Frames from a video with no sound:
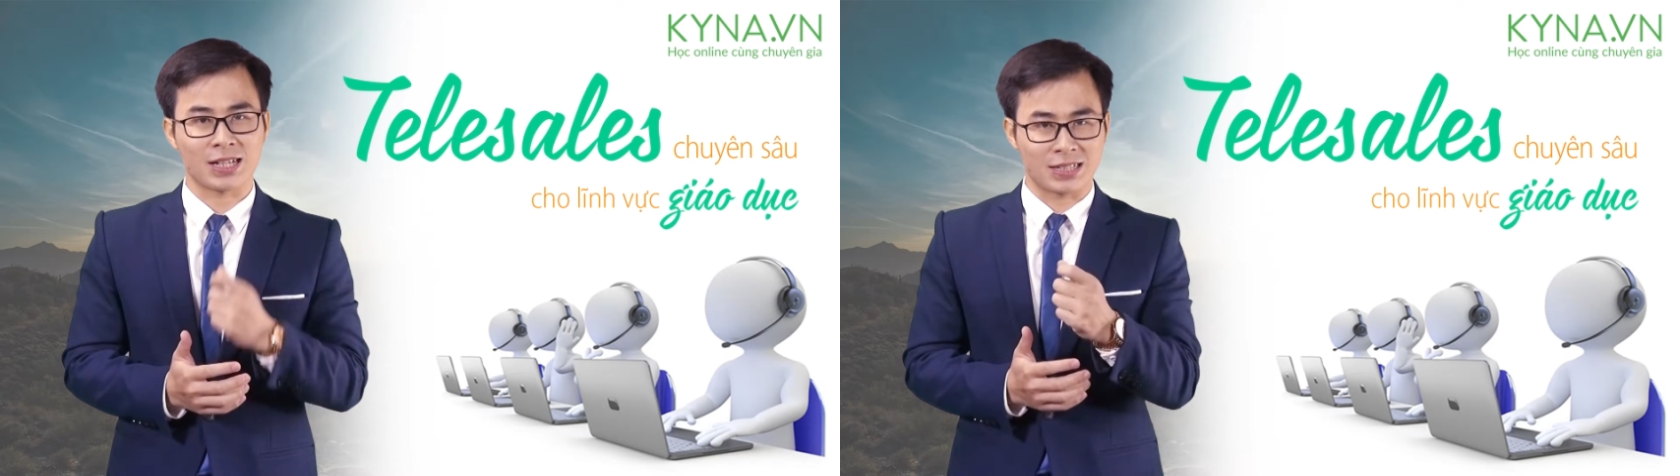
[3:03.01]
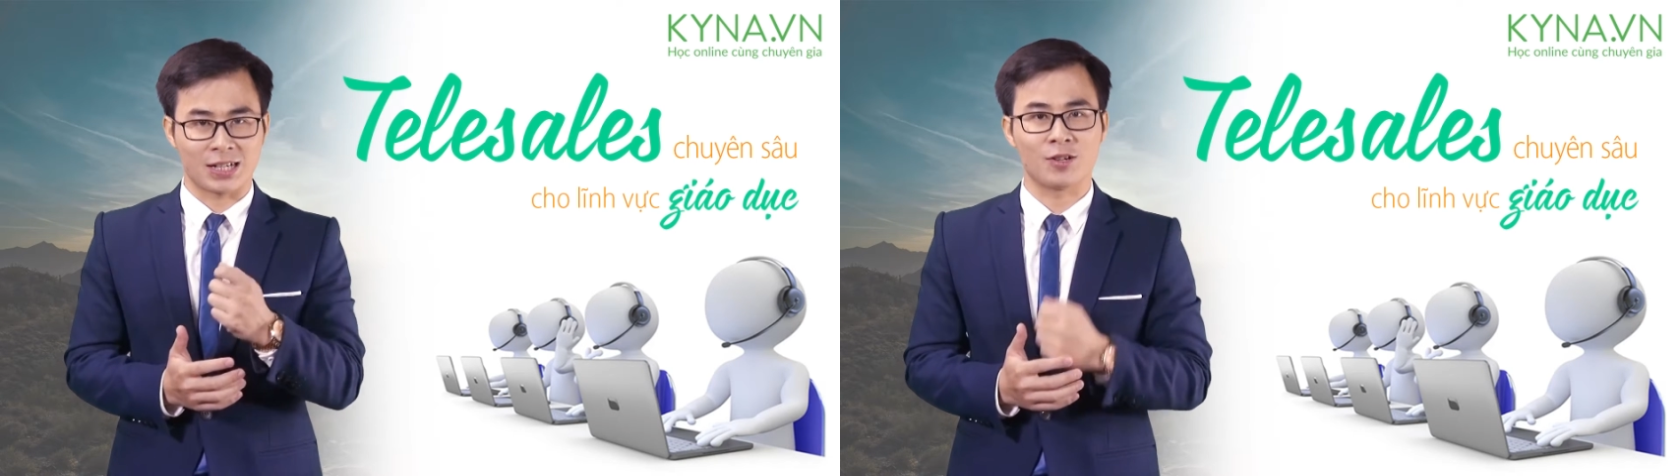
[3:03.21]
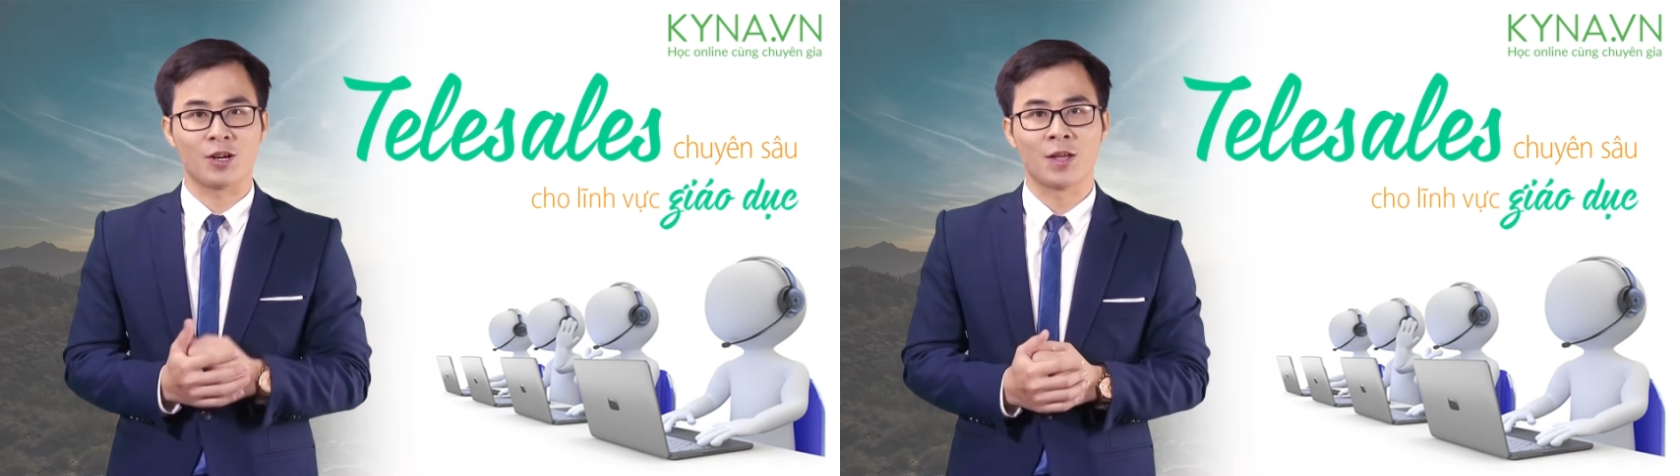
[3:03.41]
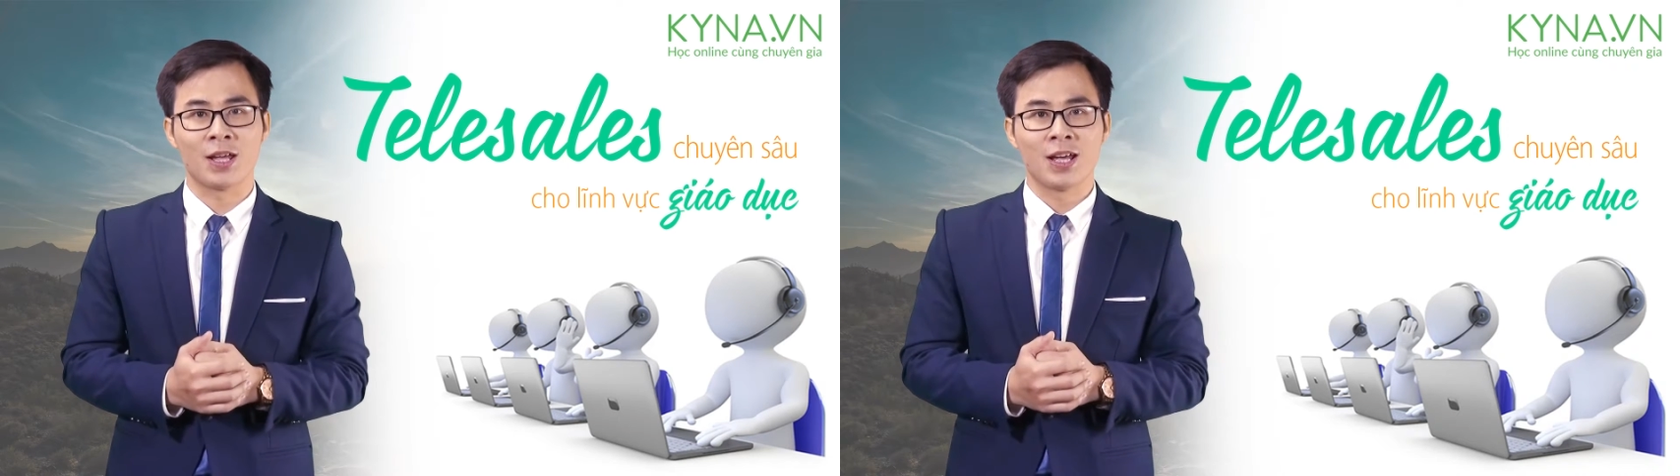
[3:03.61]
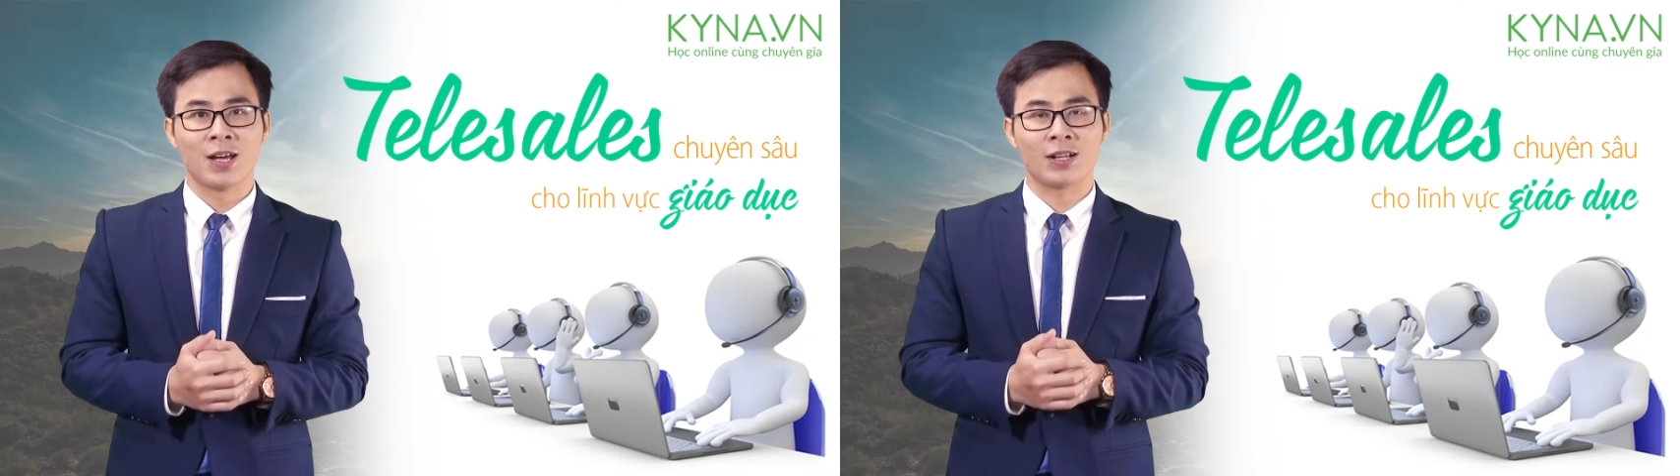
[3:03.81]
chắc chắn rồi
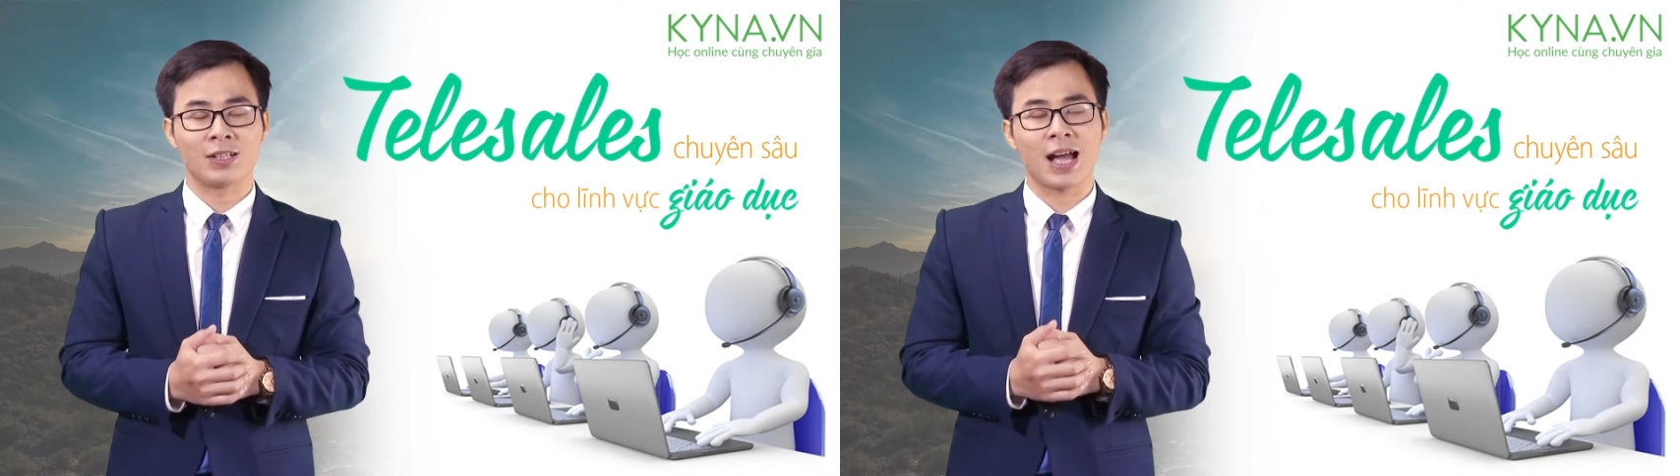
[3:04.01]
à, thứ